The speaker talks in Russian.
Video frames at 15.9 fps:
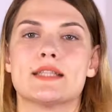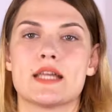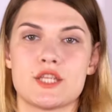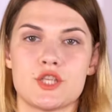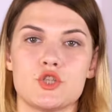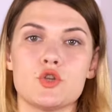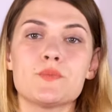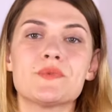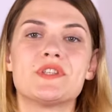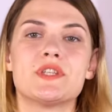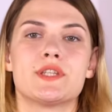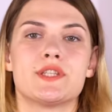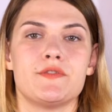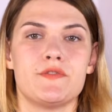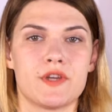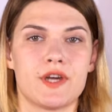Начнем с
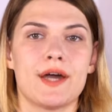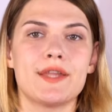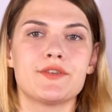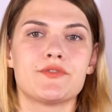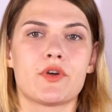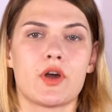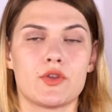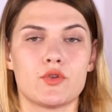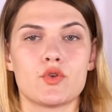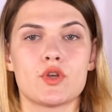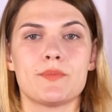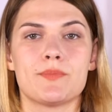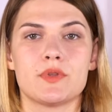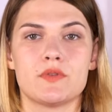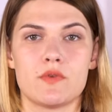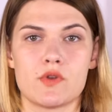сертификатов,
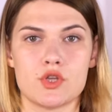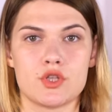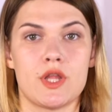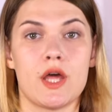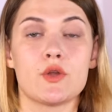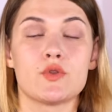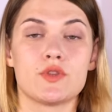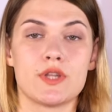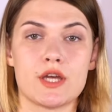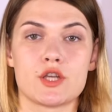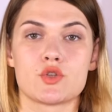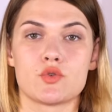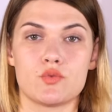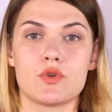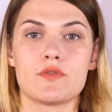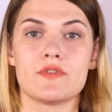которые подтверждают
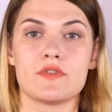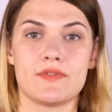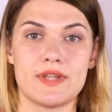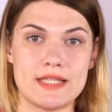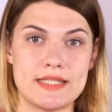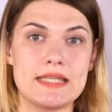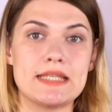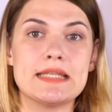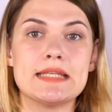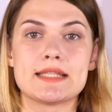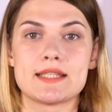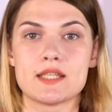наш уровень владения